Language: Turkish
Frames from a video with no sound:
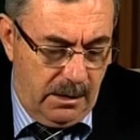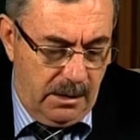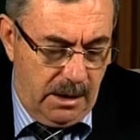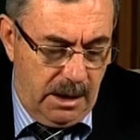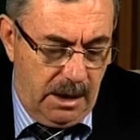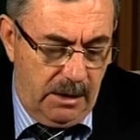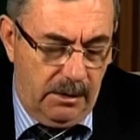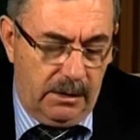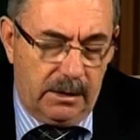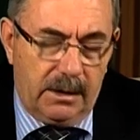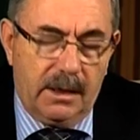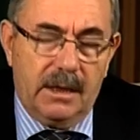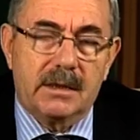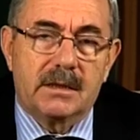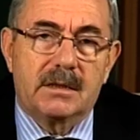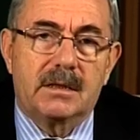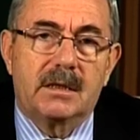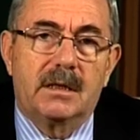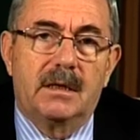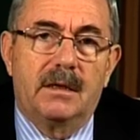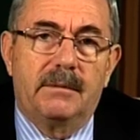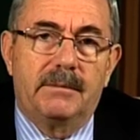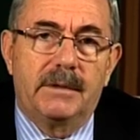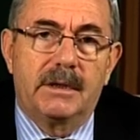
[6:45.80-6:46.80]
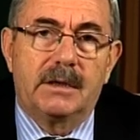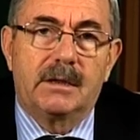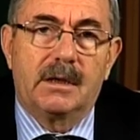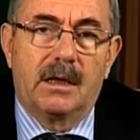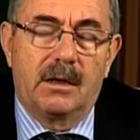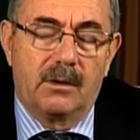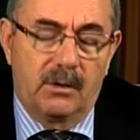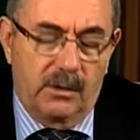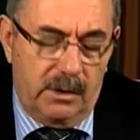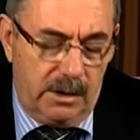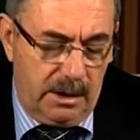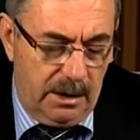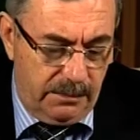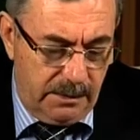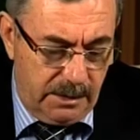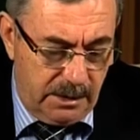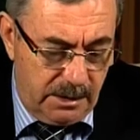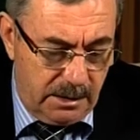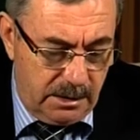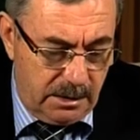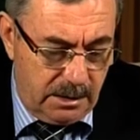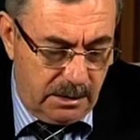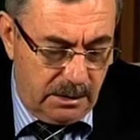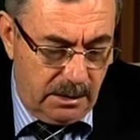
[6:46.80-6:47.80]
Evet hadisi bir daha
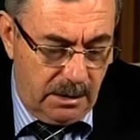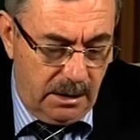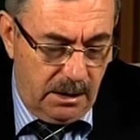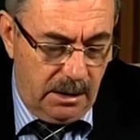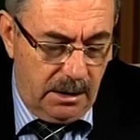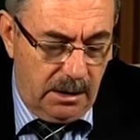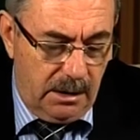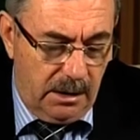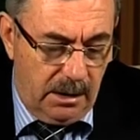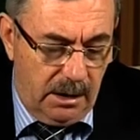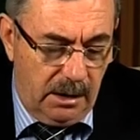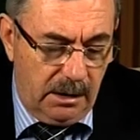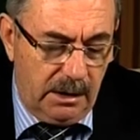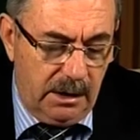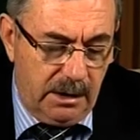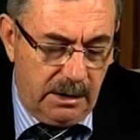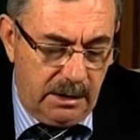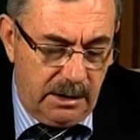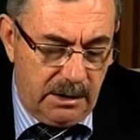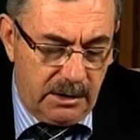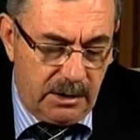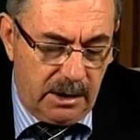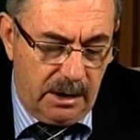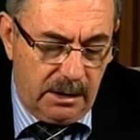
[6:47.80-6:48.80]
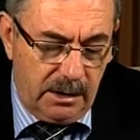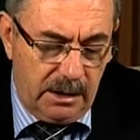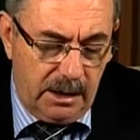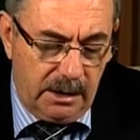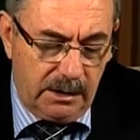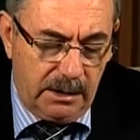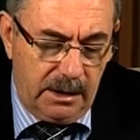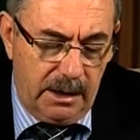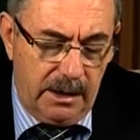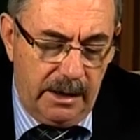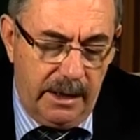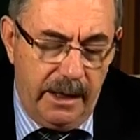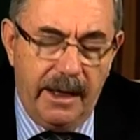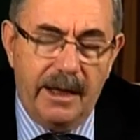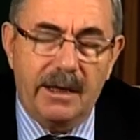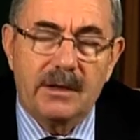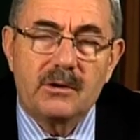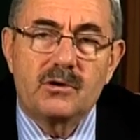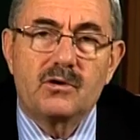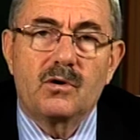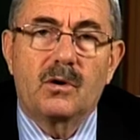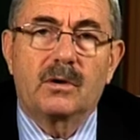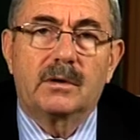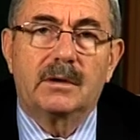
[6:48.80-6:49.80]
okuyabiliriz. Allah'ın insanlardan
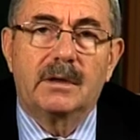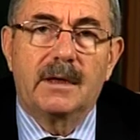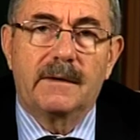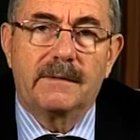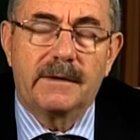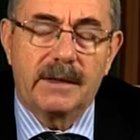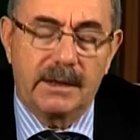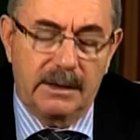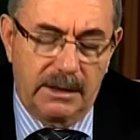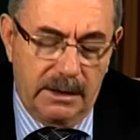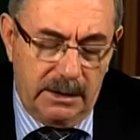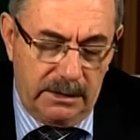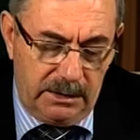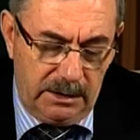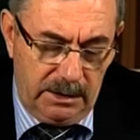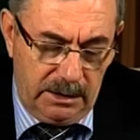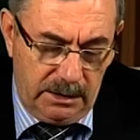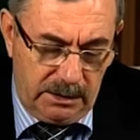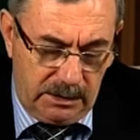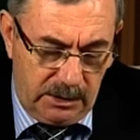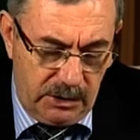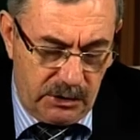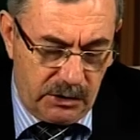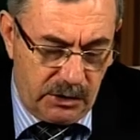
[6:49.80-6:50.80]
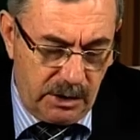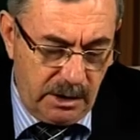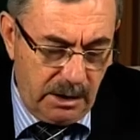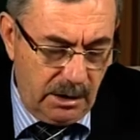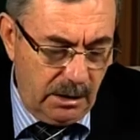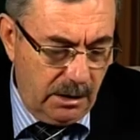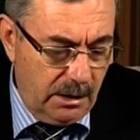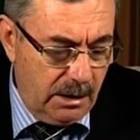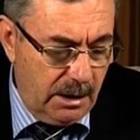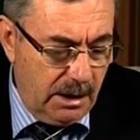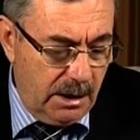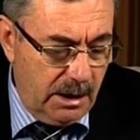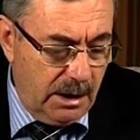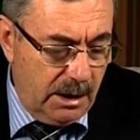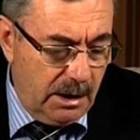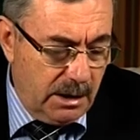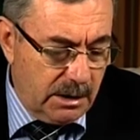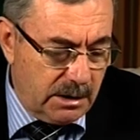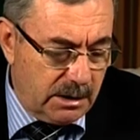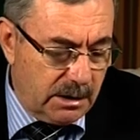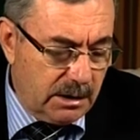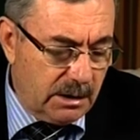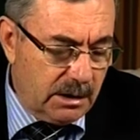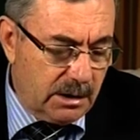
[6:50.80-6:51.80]
en çok nefret ettiği kişi
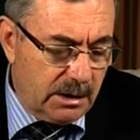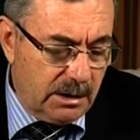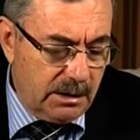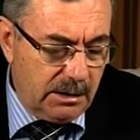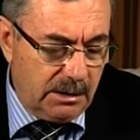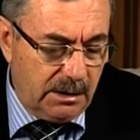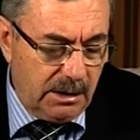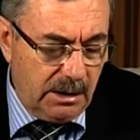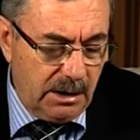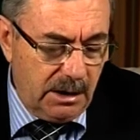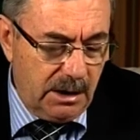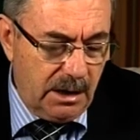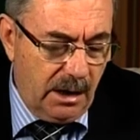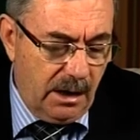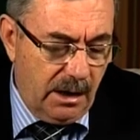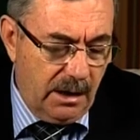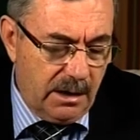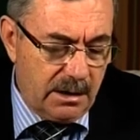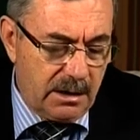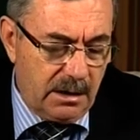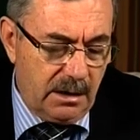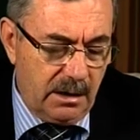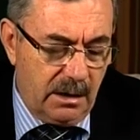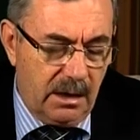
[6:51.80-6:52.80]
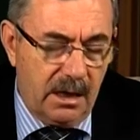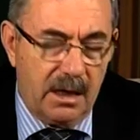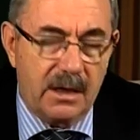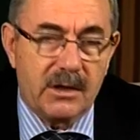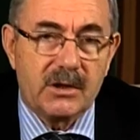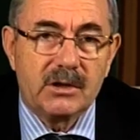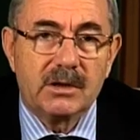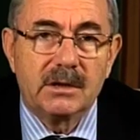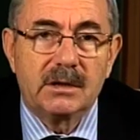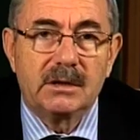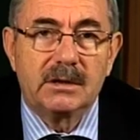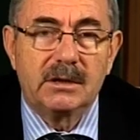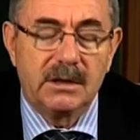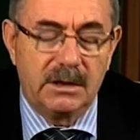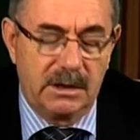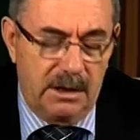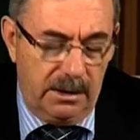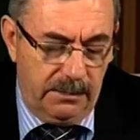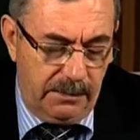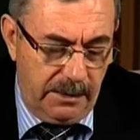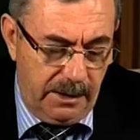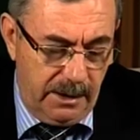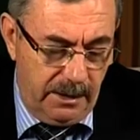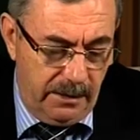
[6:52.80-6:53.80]
sığırın diliyle ağzını karıştırdığı
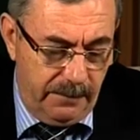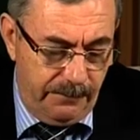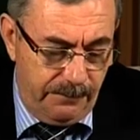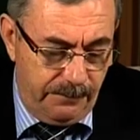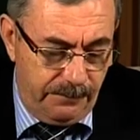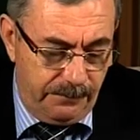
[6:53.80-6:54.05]
gibi